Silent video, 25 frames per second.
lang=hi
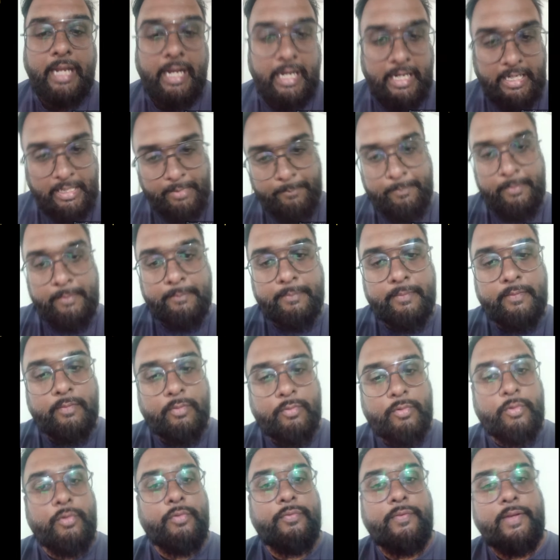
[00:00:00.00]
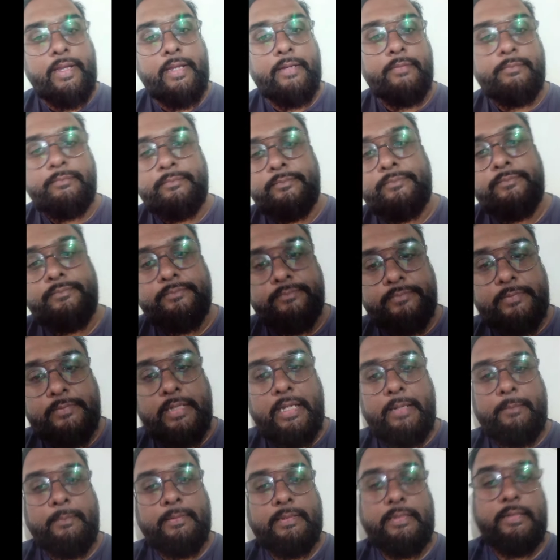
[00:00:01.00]
क्या अरबी बेवकूफ़ है
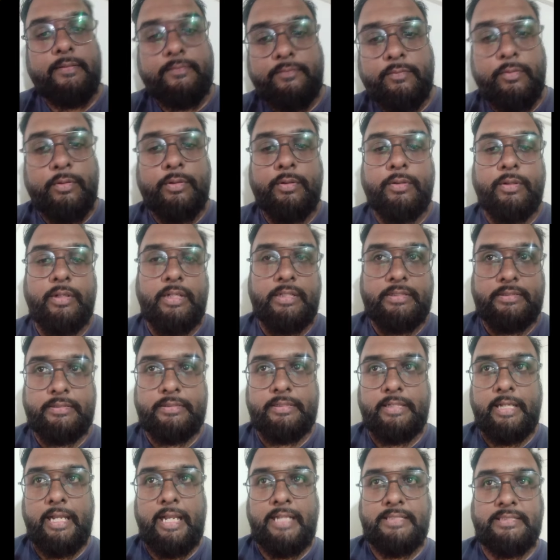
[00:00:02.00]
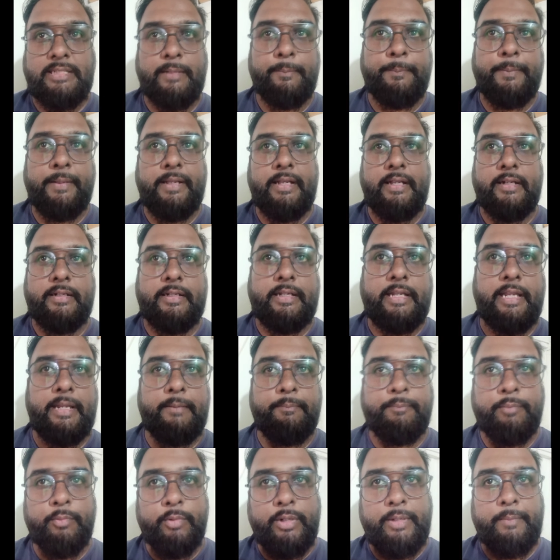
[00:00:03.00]
कि मतलब वो ऐसा पेयर
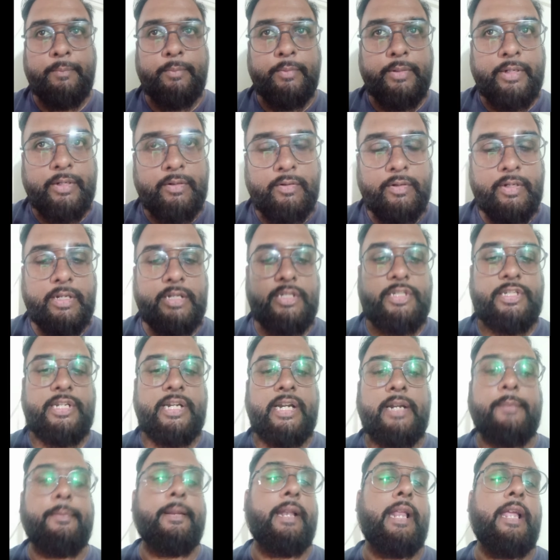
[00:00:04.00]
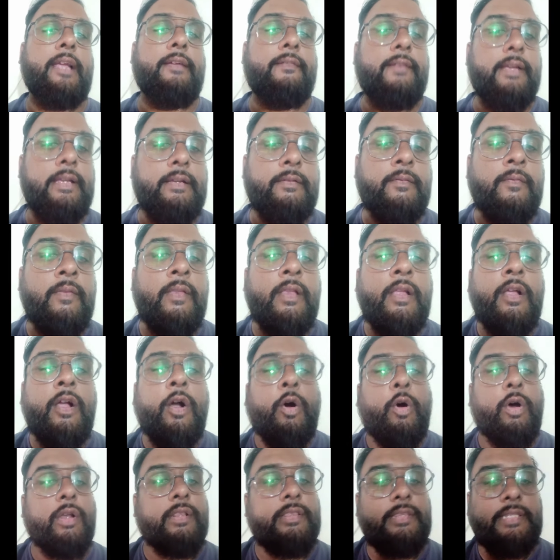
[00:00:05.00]
की पूरी पूरे उन्होंने शेड बनाए हुए हैं
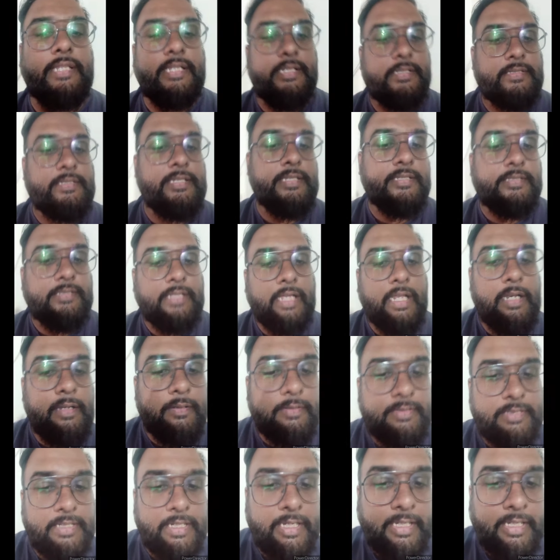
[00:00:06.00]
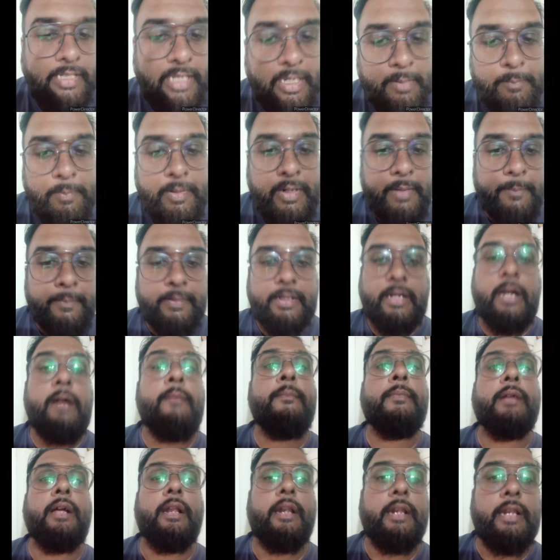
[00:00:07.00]
और तीस तीस साल से एक एक बर्ड पे
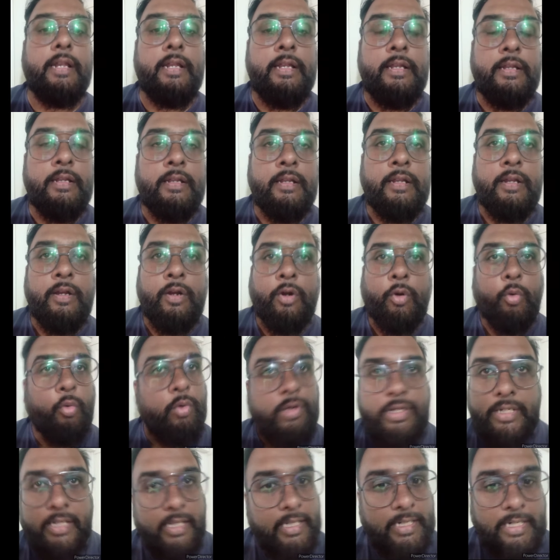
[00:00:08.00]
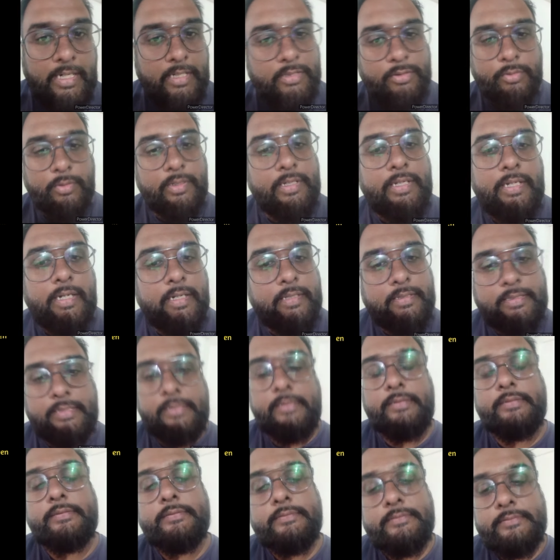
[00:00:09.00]
काम कर रहे हैं उनके रेट तो नहीं
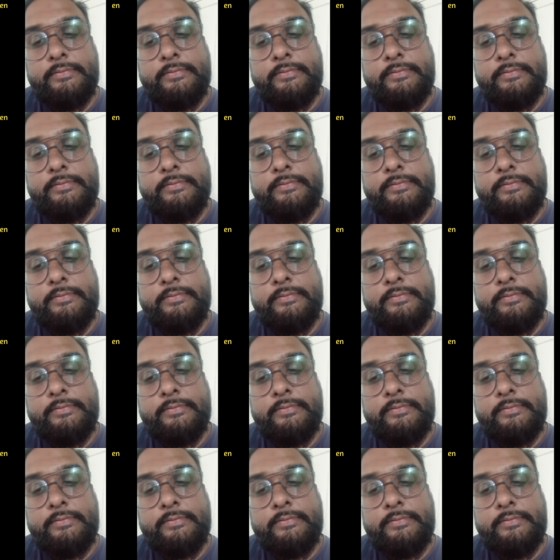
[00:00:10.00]
गिरते